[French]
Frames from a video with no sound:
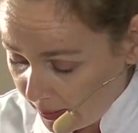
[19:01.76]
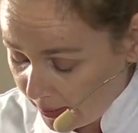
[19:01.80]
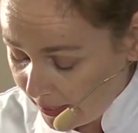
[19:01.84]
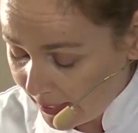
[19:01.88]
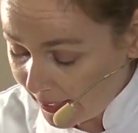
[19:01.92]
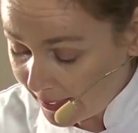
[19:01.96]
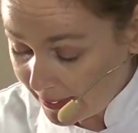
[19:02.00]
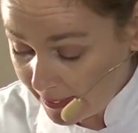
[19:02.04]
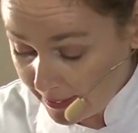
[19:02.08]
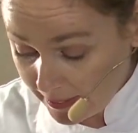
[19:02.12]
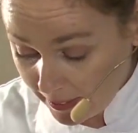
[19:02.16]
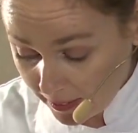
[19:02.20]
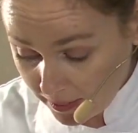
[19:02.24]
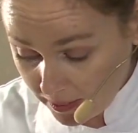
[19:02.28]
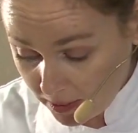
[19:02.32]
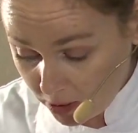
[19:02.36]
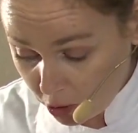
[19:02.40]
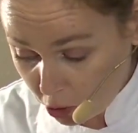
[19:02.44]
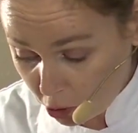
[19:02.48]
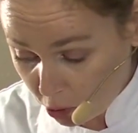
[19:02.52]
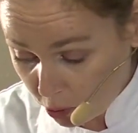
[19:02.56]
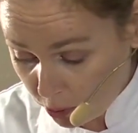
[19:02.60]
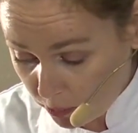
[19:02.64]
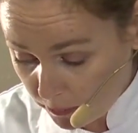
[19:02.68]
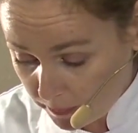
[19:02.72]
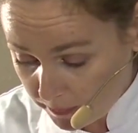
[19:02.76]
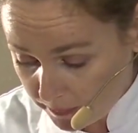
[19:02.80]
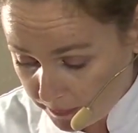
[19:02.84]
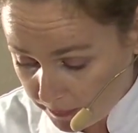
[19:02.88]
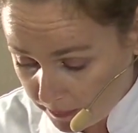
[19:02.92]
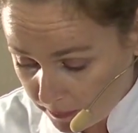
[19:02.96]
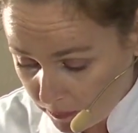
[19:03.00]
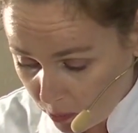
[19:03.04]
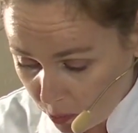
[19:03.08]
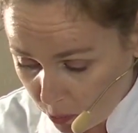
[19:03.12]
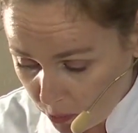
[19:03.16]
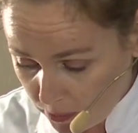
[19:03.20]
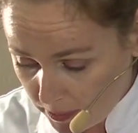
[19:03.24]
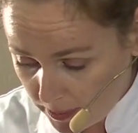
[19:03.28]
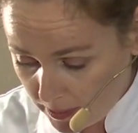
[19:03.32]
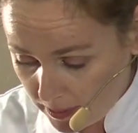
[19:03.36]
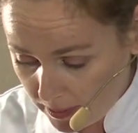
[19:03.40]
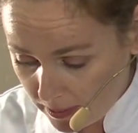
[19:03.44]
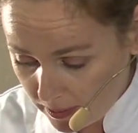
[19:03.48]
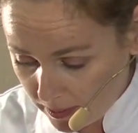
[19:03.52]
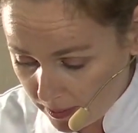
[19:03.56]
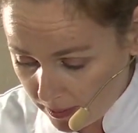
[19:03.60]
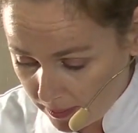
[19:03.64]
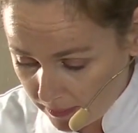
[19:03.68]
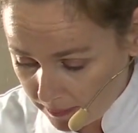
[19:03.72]
il a des artichauts
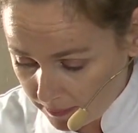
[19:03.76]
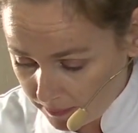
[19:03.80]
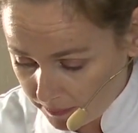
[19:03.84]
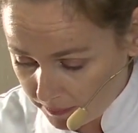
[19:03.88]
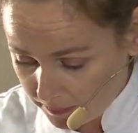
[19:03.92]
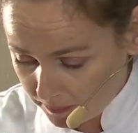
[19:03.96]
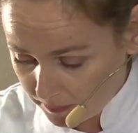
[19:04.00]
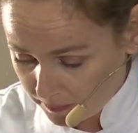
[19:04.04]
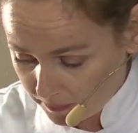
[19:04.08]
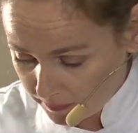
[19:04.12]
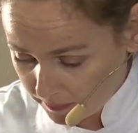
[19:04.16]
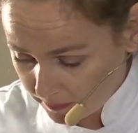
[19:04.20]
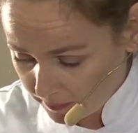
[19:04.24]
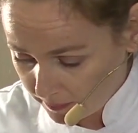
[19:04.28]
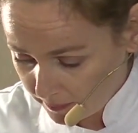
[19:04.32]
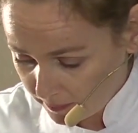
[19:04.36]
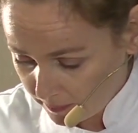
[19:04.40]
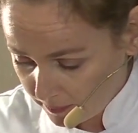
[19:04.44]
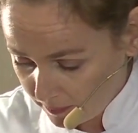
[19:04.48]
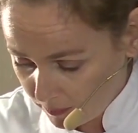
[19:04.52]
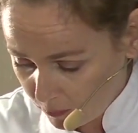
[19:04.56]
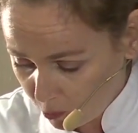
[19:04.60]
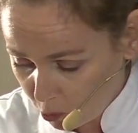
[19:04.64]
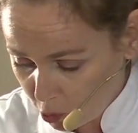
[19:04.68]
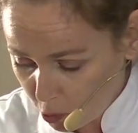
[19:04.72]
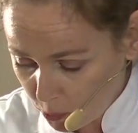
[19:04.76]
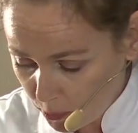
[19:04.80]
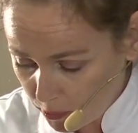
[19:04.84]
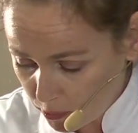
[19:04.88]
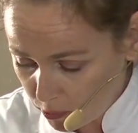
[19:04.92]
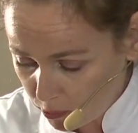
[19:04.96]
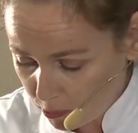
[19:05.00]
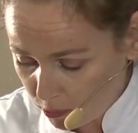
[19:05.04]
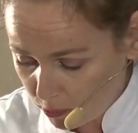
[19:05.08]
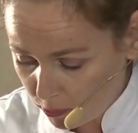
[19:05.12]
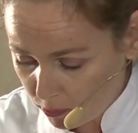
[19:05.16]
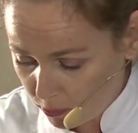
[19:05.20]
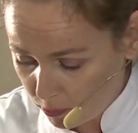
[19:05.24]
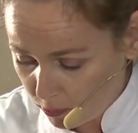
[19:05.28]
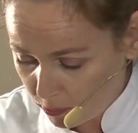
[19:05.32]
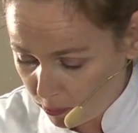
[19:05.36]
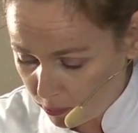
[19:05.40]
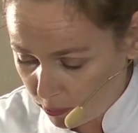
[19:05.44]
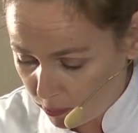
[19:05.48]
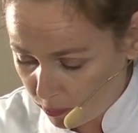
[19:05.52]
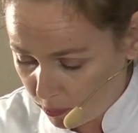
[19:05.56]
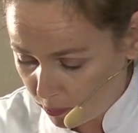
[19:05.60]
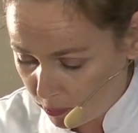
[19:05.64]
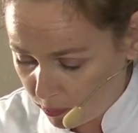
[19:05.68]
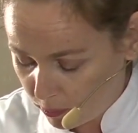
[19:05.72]
aussi. Donc je pense
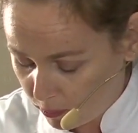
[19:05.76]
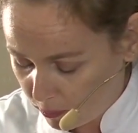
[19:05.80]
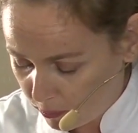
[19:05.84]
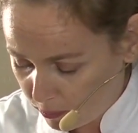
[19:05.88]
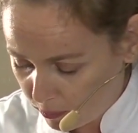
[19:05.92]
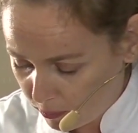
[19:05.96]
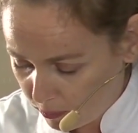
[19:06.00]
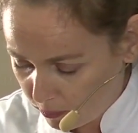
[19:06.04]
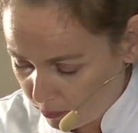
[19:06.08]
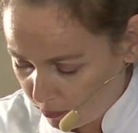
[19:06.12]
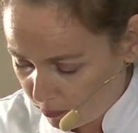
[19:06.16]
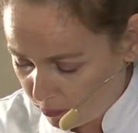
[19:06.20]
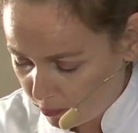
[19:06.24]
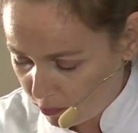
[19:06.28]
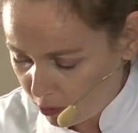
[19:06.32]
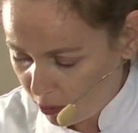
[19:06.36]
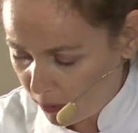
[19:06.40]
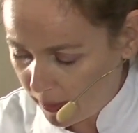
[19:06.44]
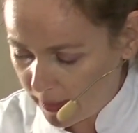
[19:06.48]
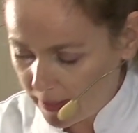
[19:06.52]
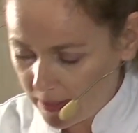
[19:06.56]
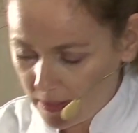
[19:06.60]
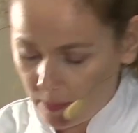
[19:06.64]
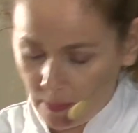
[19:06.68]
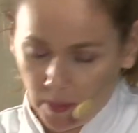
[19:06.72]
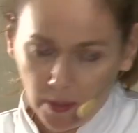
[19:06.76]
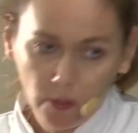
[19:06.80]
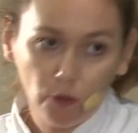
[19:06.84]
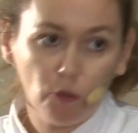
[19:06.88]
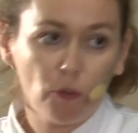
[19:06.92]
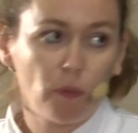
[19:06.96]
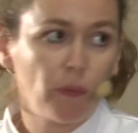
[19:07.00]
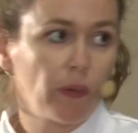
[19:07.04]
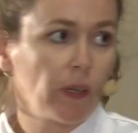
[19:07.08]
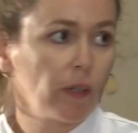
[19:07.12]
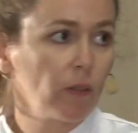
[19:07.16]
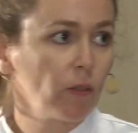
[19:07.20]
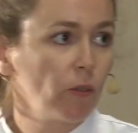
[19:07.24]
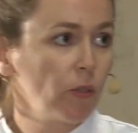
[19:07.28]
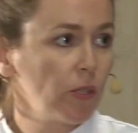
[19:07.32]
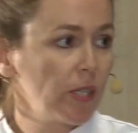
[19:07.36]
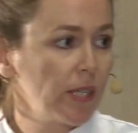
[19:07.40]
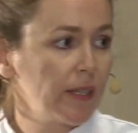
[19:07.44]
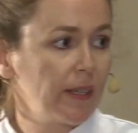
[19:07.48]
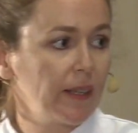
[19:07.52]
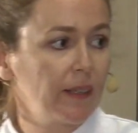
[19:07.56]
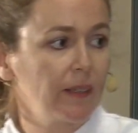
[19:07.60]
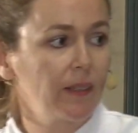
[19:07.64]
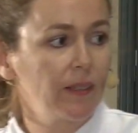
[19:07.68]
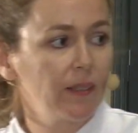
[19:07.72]
que dans la semaine, je vais faire une recette
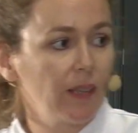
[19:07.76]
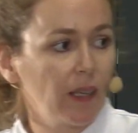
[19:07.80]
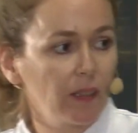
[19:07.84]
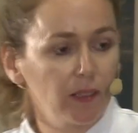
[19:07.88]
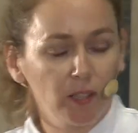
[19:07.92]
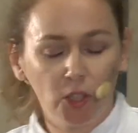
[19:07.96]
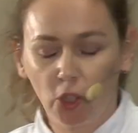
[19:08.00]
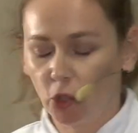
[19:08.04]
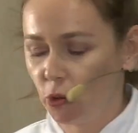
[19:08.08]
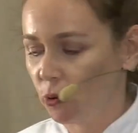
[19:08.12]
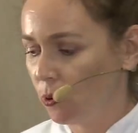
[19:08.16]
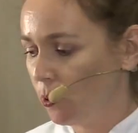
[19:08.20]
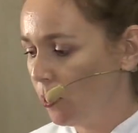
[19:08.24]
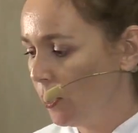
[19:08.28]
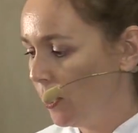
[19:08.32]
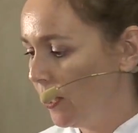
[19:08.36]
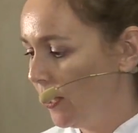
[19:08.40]
avec des artichauts. Des